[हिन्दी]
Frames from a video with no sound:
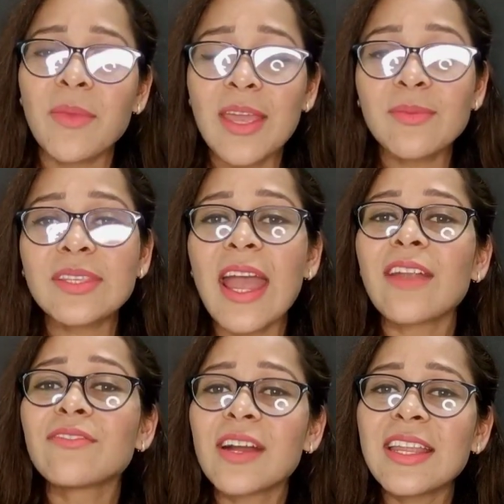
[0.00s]
मीम्स
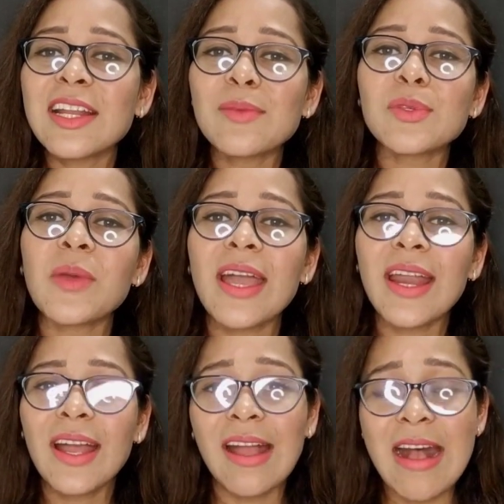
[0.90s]
एंड फनी क्लिप्स
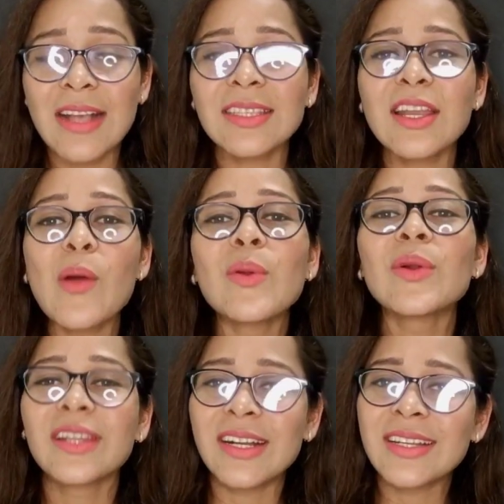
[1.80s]
वगैरह कहाँ से
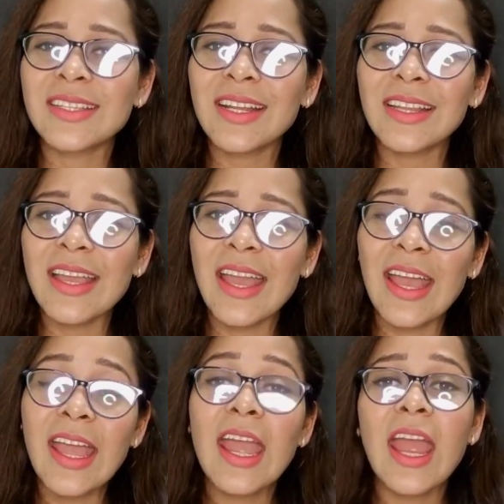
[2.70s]
डाउनलोड कर सकते हैं
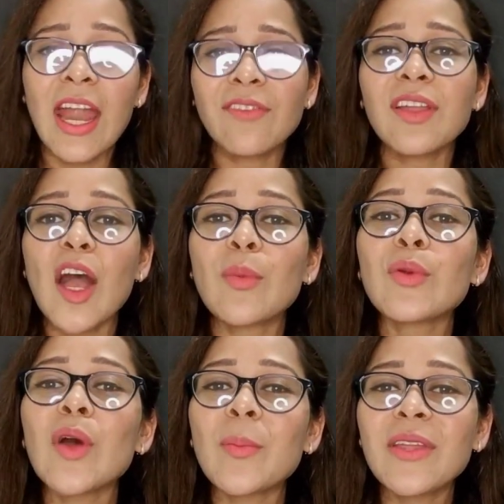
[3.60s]
एंड फिर आप
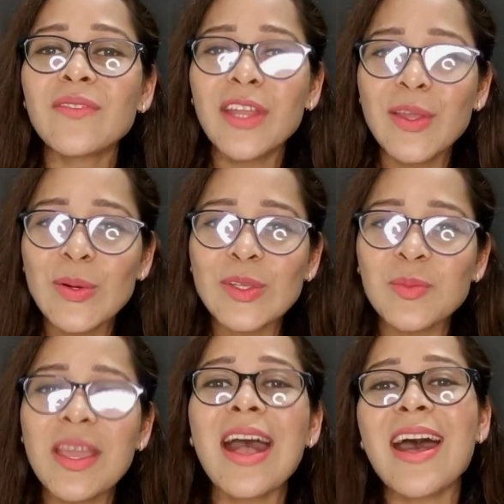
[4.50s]
उनको अपनी वीडियोस
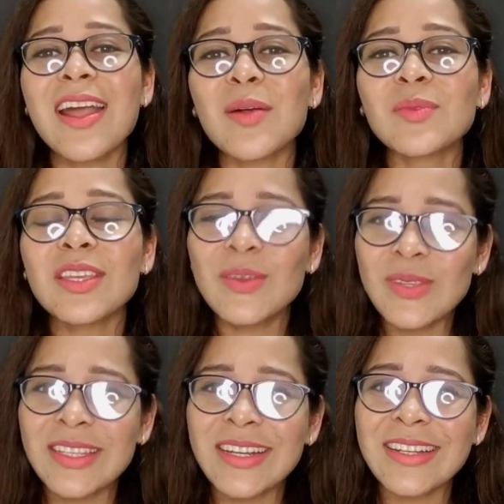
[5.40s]
में आराम से
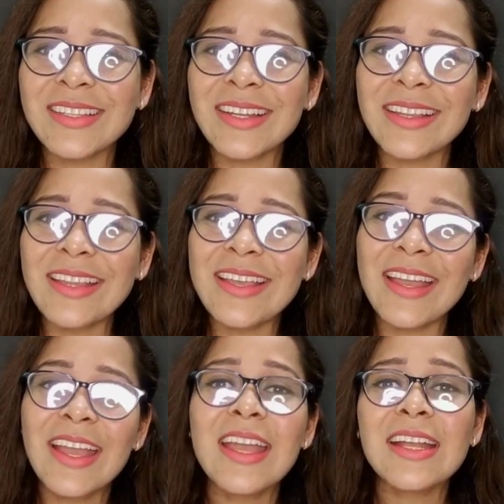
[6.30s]
यूज़ कर सकते
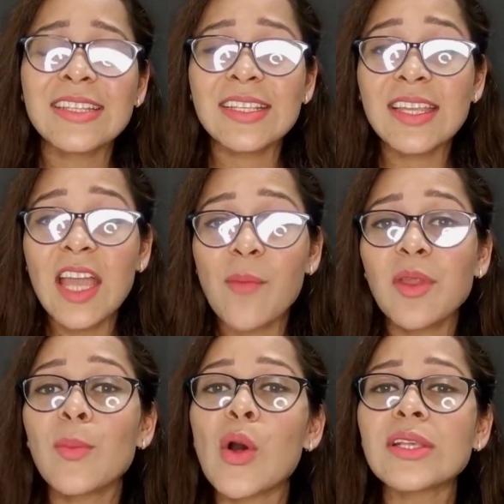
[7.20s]
हैं जैसे कि आपने
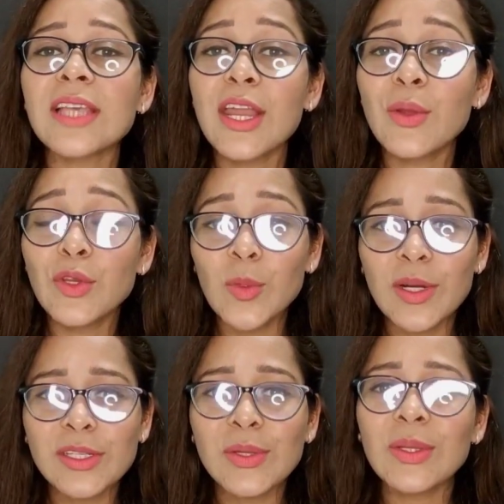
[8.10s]
बहुत सारे
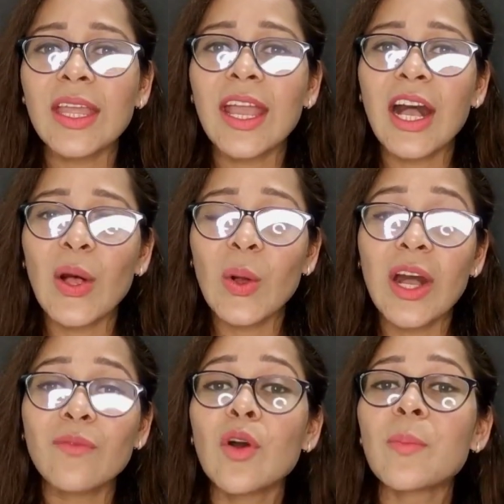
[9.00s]
यूट्यूबर्स को देखा होगा
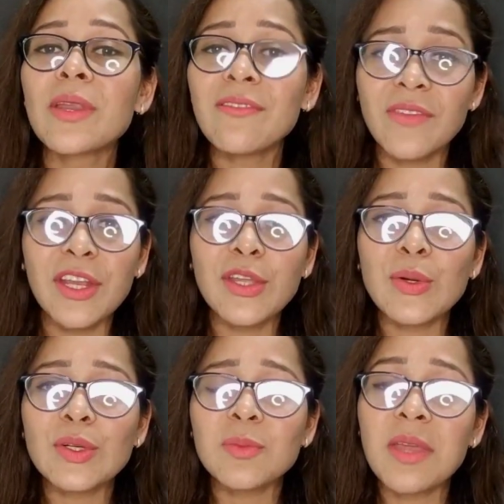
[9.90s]
वो अपनी
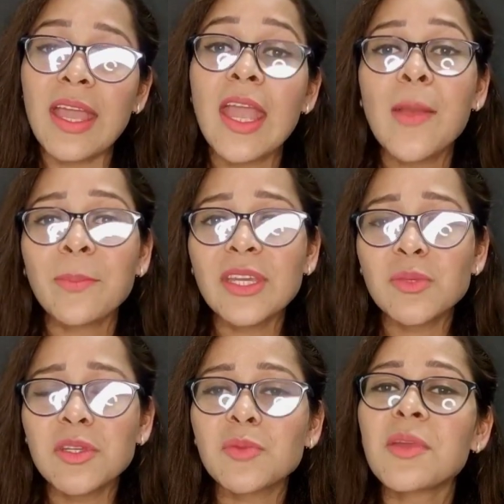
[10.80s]
वीडियोज़ में बीच
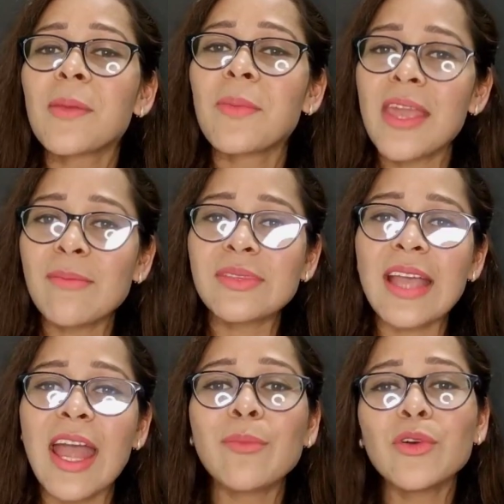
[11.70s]
बीच में मीम्स
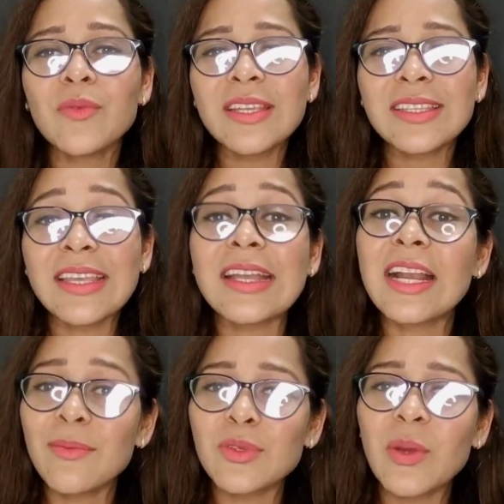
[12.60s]
एंड मूवीज़ की
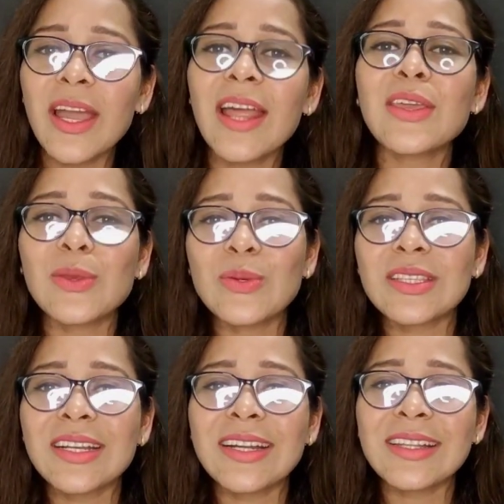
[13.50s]
क्लिप्स वगैरह यूज़
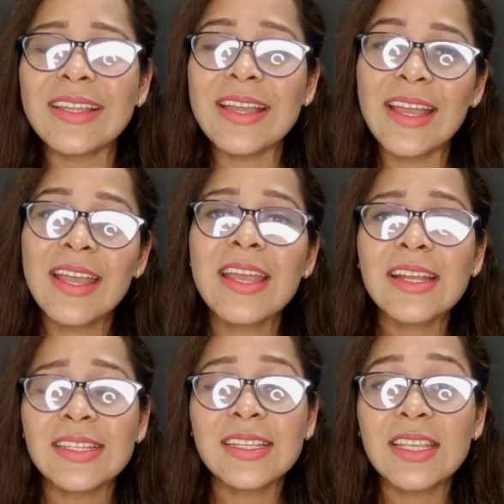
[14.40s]
करते हैं
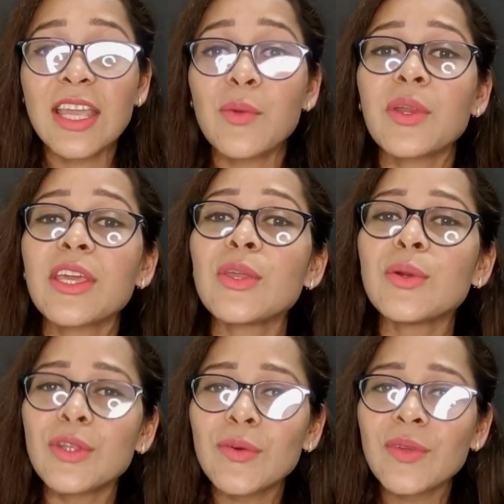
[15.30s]
जिससे कि उनकी
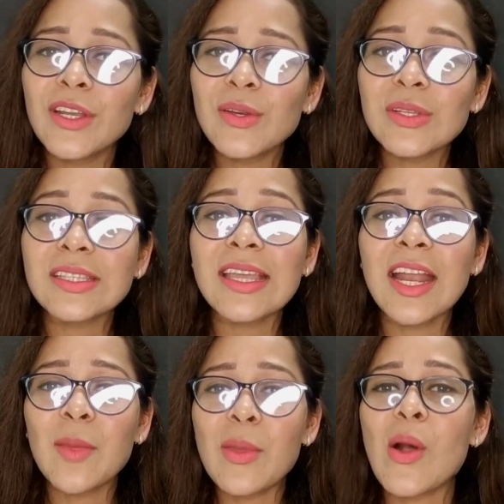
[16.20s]
यूट्यूब वीडियोज़
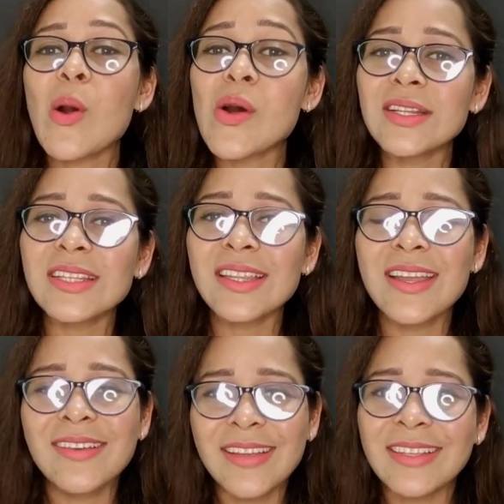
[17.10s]
देखने में और ज़्यादा
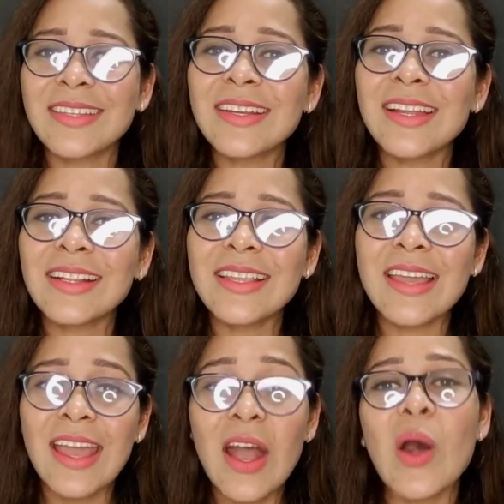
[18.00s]
इंटरेस्टिंग लगती
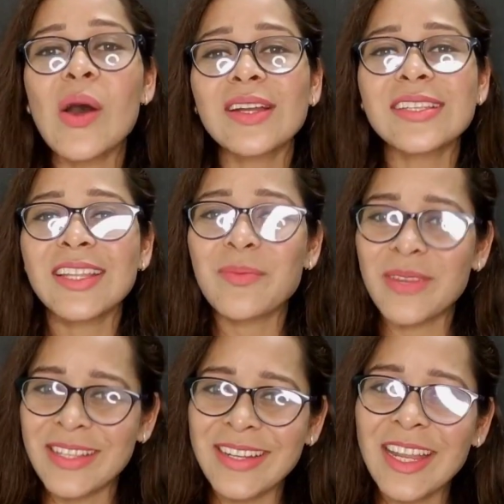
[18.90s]
हैं और ज़्यादा
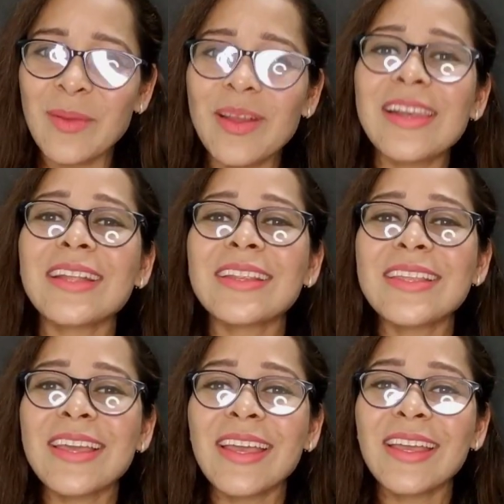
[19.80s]
प्रजेंटेबल लगती
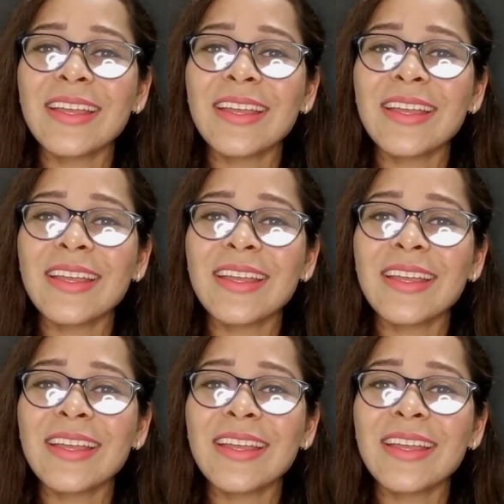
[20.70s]
हैं